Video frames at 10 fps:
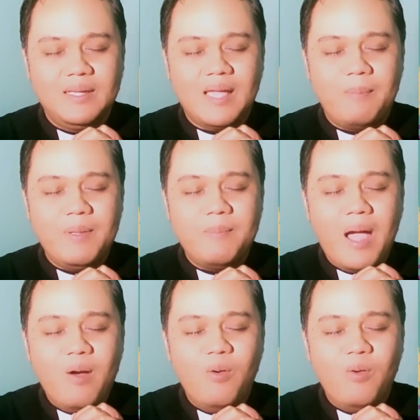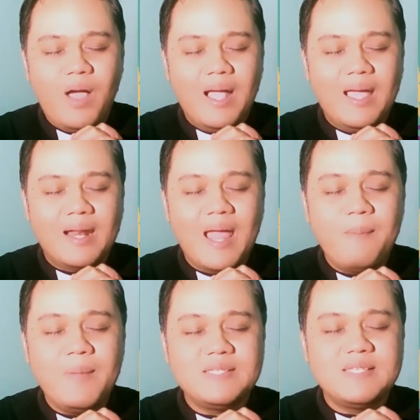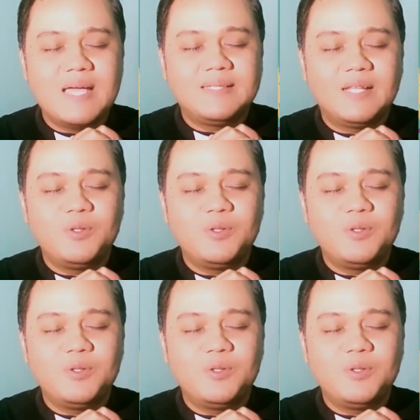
Kami mau agar damai sejahtera